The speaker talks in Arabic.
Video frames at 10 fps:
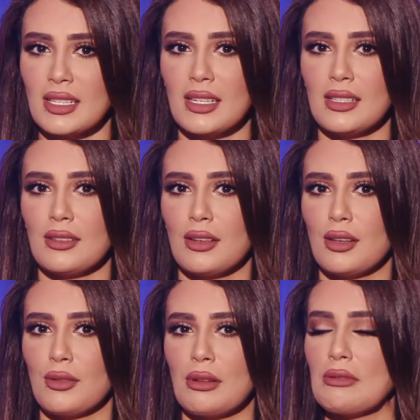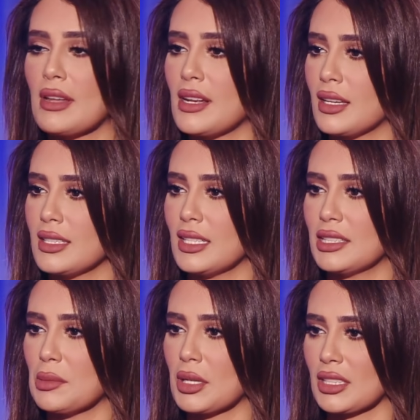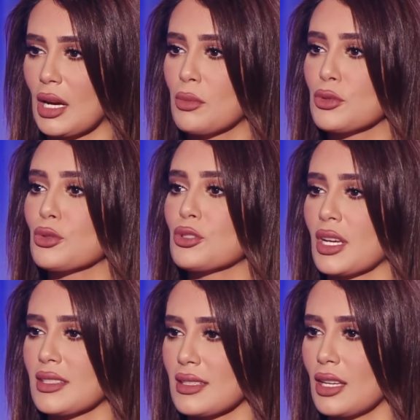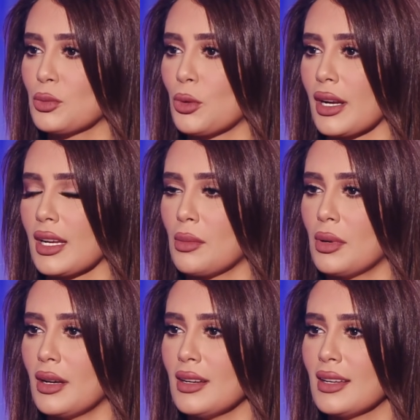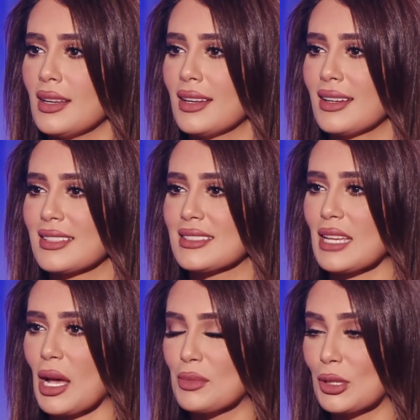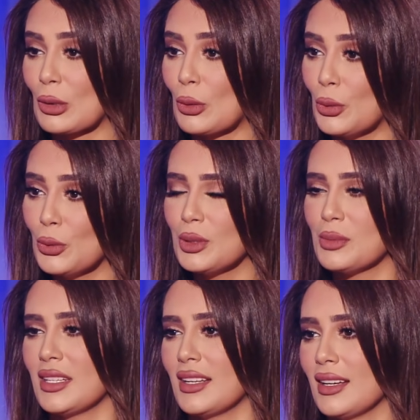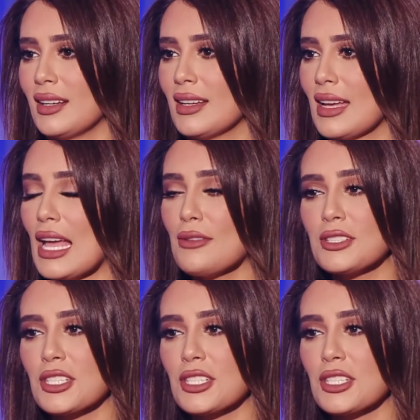آه، الفنانين عندما يتقمصون شخصيات مركبه صعب يطلعون منها هل في